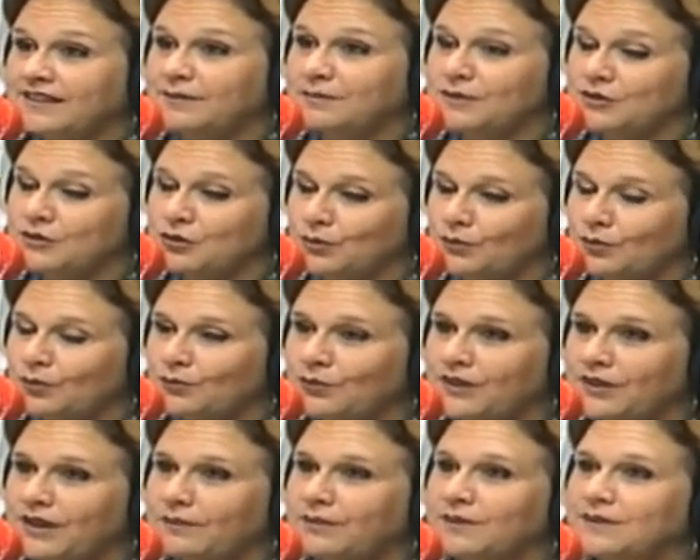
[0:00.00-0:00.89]
no, de
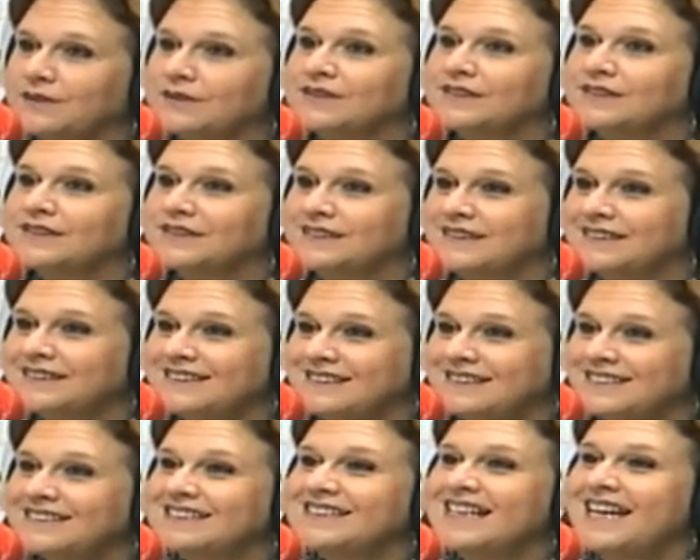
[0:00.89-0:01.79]
Ramón, Ramón de
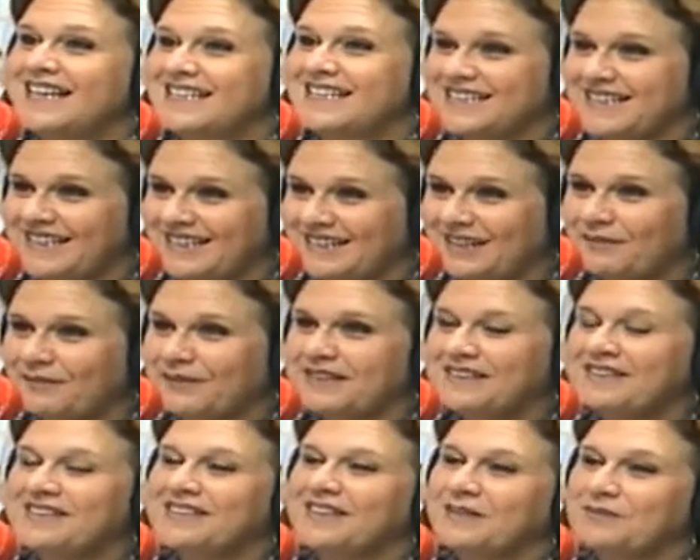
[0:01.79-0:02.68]
Algeciras. Mi
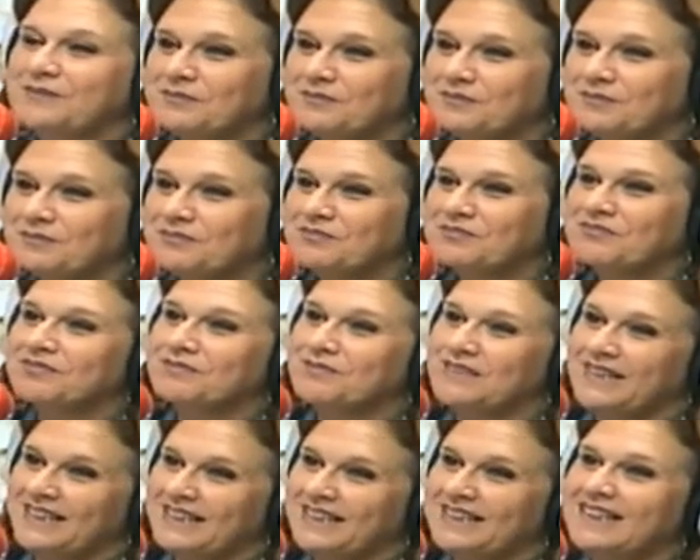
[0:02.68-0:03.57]
madre, por la edad,
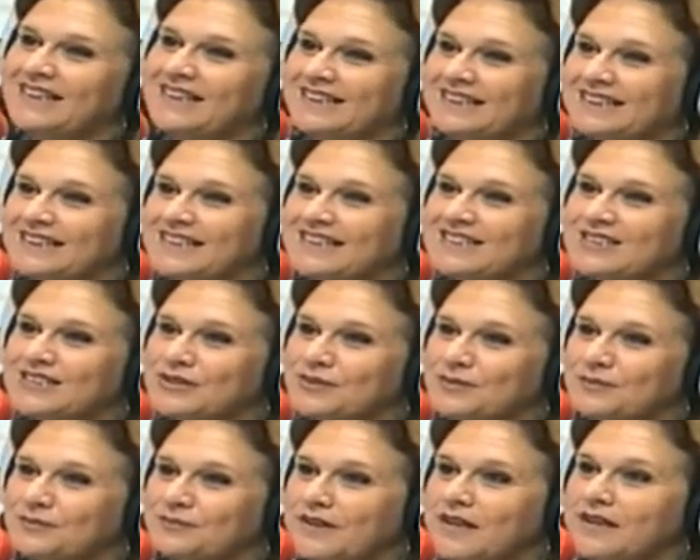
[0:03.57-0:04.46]
amiga de, y
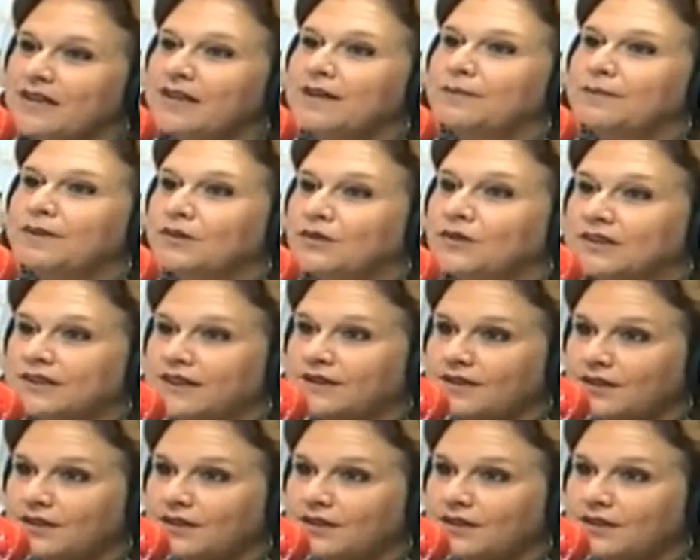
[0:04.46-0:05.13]
de Mar su Pero hermana.